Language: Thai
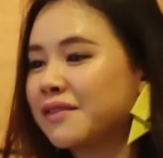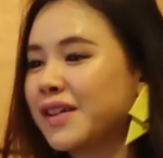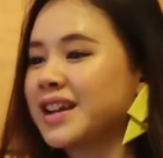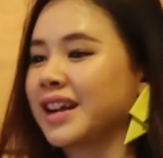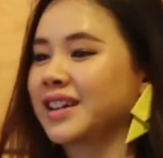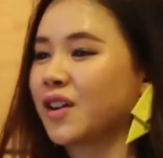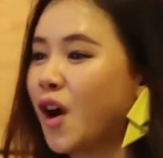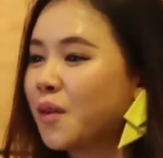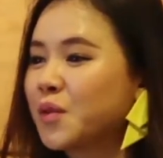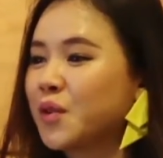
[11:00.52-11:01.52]
แค่แฟนอย่างเดียวค
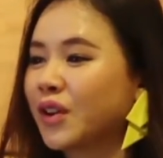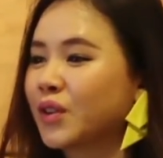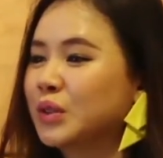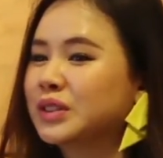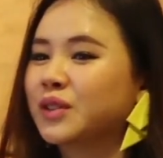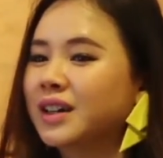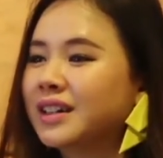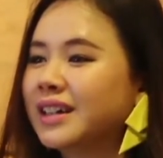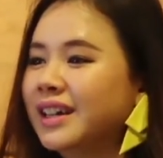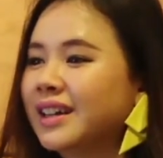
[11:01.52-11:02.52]
รอบครัวด้วยก็รู้สึกว่า
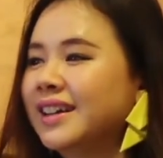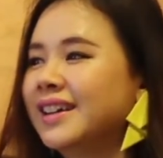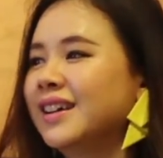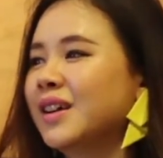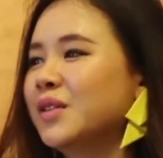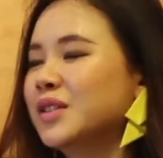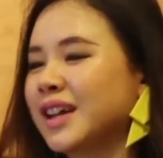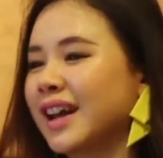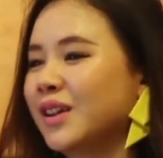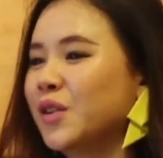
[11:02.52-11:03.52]
เฮ้ย
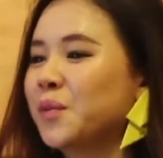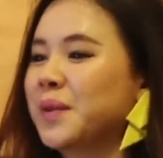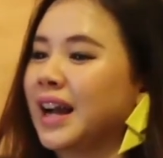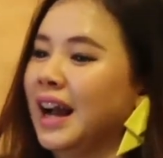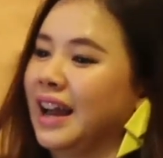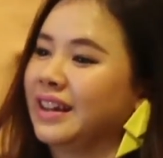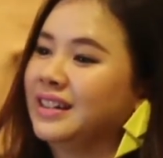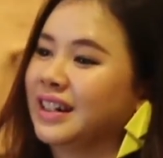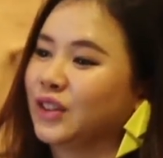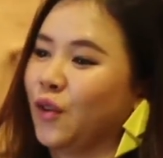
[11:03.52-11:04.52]
จะให้ลูกไปขายเห
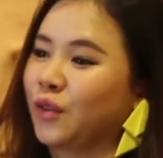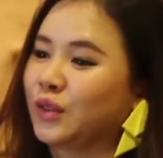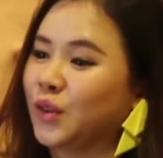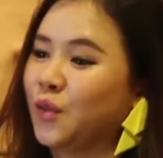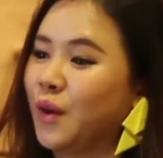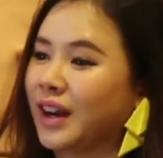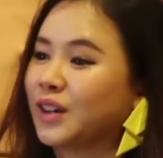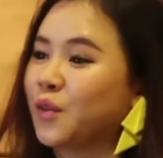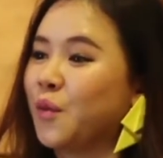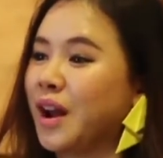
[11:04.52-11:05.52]
งื่อตกทุกวัน
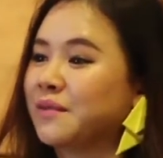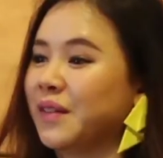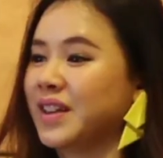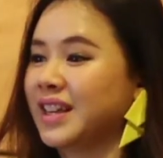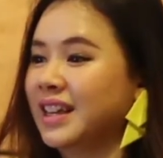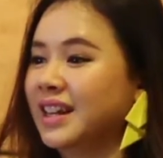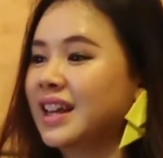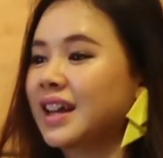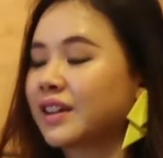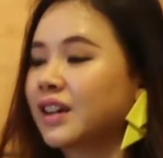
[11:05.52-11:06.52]
ทุกวันแบบอย่างนี้ได้
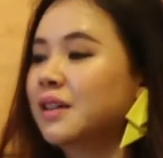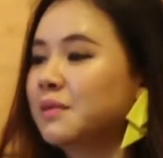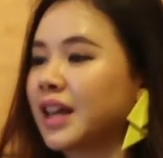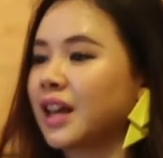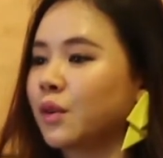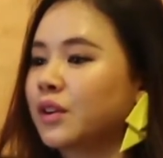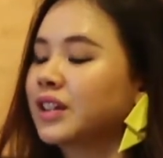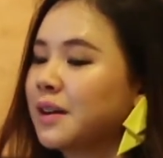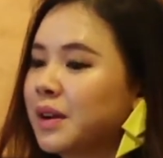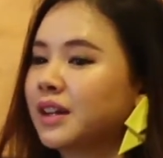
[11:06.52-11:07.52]
ไงก็เริ่มเล็งเห็นว่าเฮ้ย
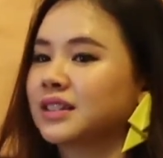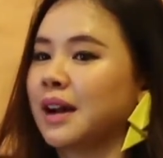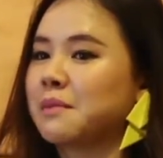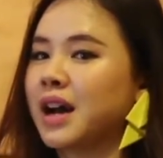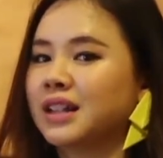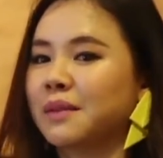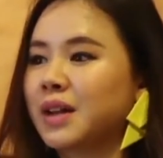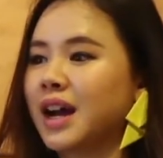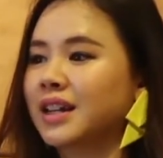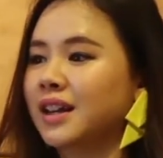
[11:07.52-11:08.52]
ถ้ามันสามารถทำ
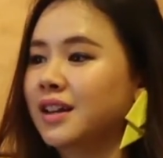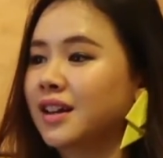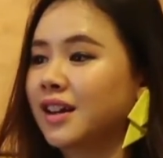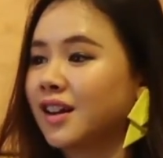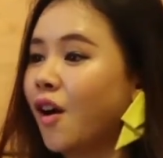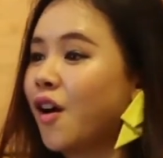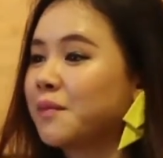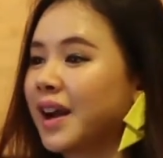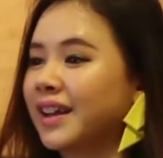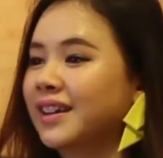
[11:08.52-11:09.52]
ได้เนี่ยลอง
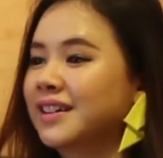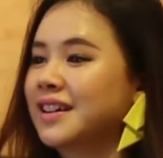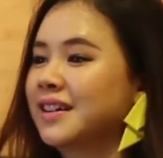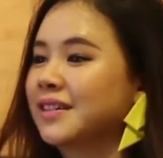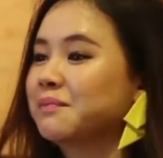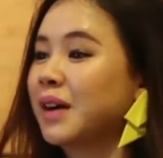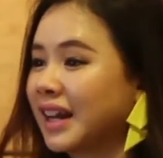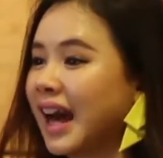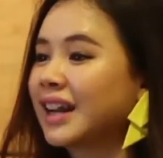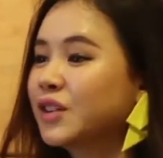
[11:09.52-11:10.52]
ไหมเปิด
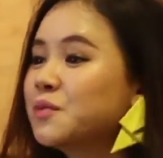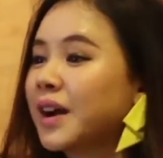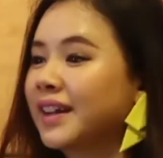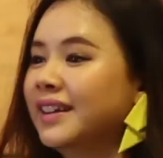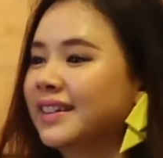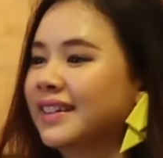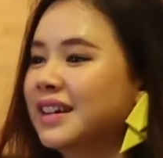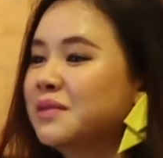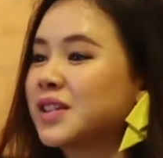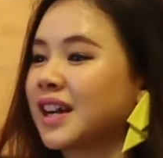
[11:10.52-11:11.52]
ร้านดูไหม
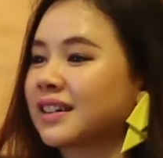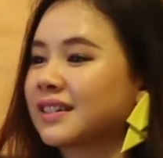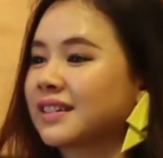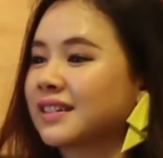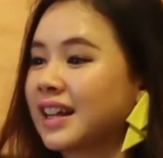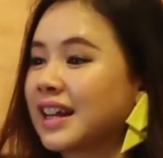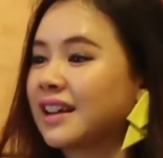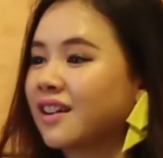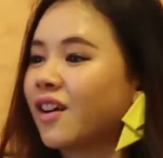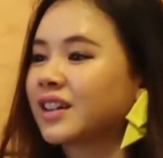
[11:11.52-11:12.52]
เริ่มจากเล็
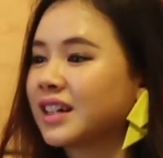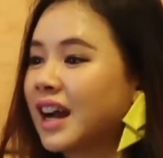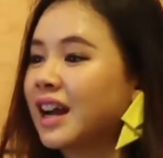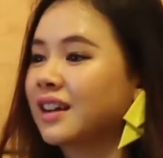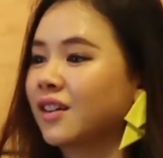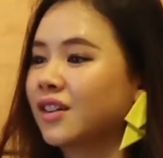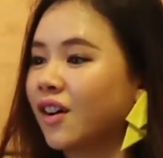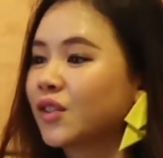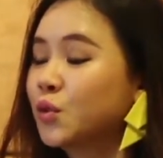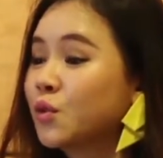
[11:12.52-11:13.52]
กๆก่อนก็ได้เราล
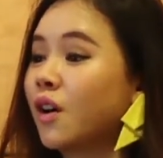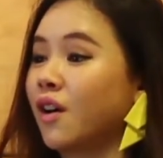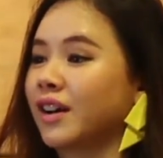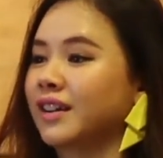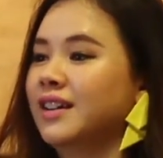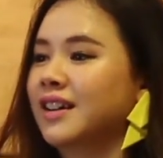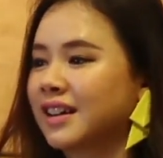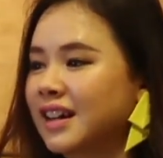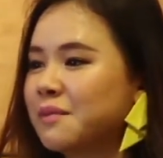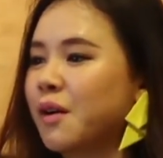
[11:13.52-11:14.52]
องดูก่อน
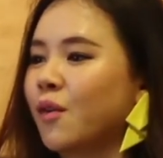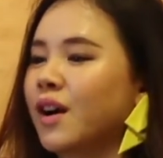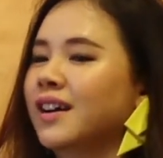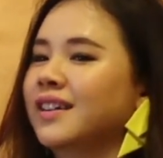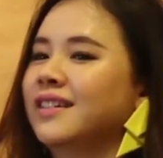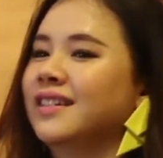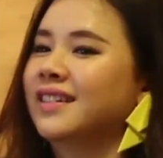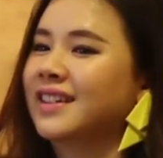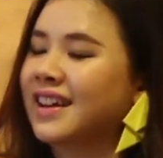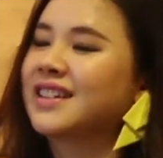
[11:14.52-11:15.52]
ก็เลยมองว่า
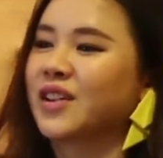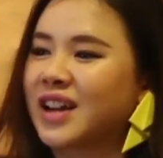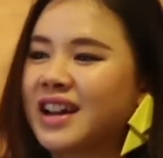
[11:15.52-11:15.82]
เนี่ยเดี๋ยว